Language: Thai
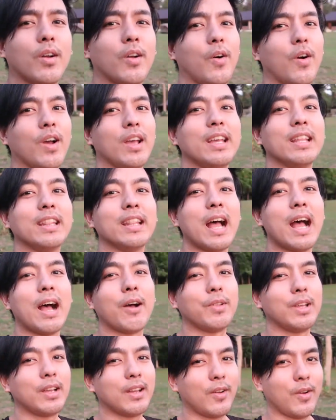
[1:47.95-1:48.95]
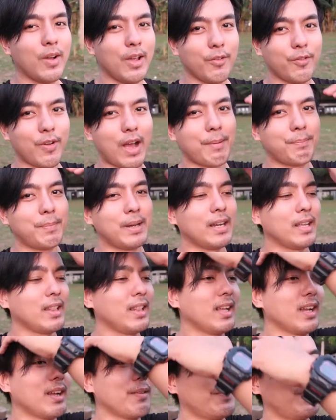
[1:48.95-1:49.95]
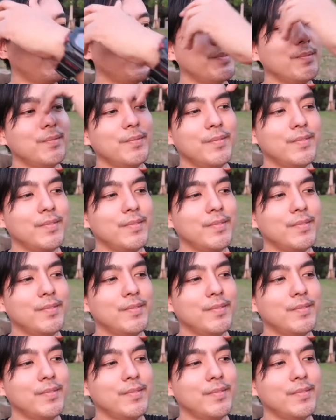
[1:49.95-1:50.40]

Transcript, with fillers: ขอให้เห็นดาวนะ ขอให้ฟ้าเปิดนะครับผม